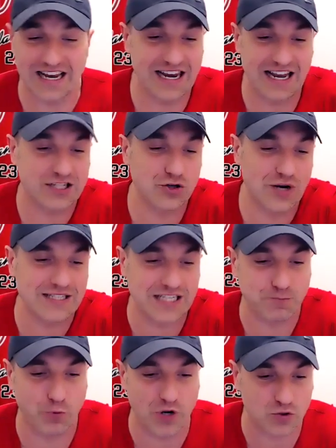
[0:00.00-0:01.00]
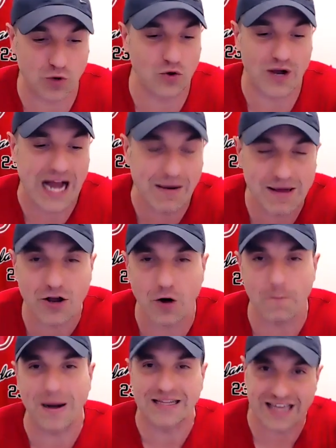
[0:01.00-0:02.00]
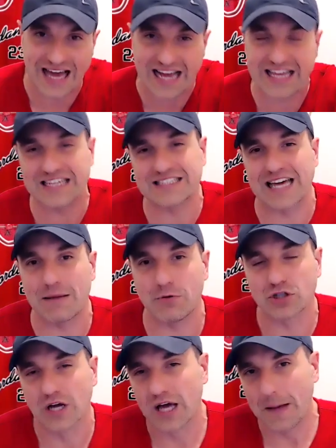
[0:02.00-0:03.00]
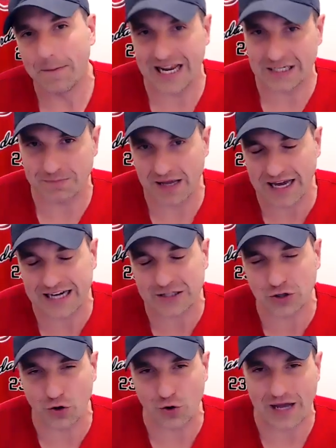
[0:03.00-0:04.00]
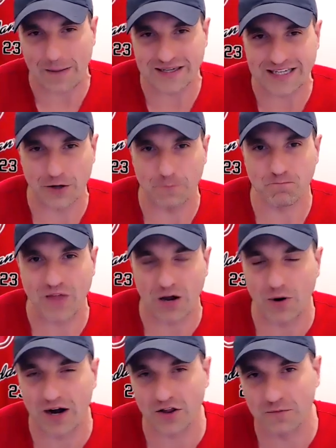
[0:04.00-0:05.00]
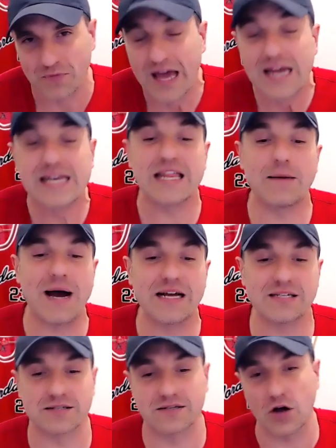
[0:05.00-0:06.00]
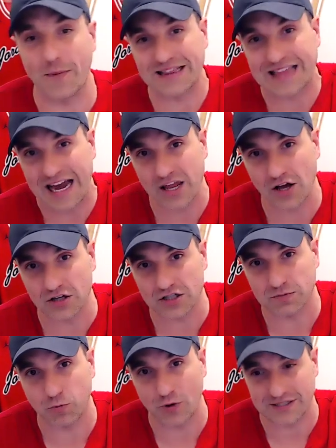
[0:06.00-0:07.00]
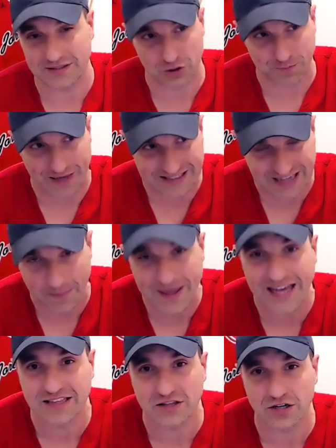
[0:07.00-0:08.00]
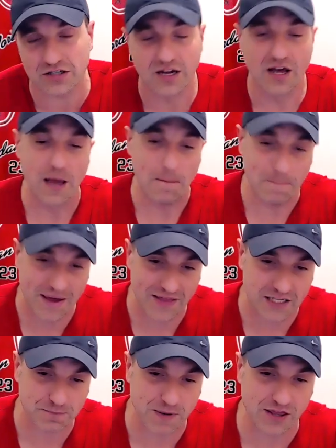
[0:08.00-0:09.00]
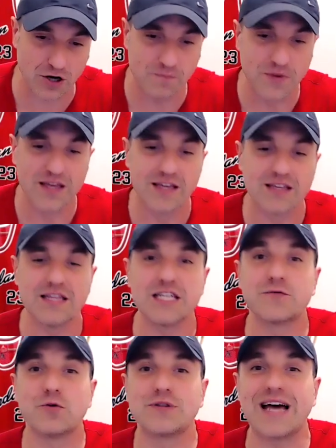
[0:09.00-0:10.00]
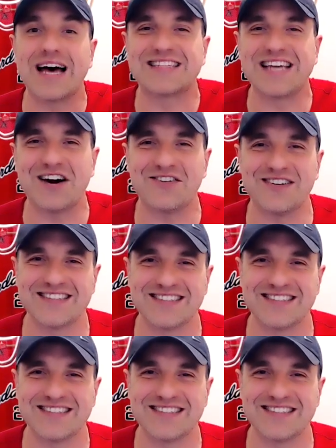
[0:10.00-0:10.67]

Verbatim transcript: a, a las horas después, cuando acabe el combate. Aquí estaremos para explicar todo lo que ha pasado. ¿De acuerdo? Nada más, comentarios, vuestros pensamientos. Me despido. Disfrutad. Chao.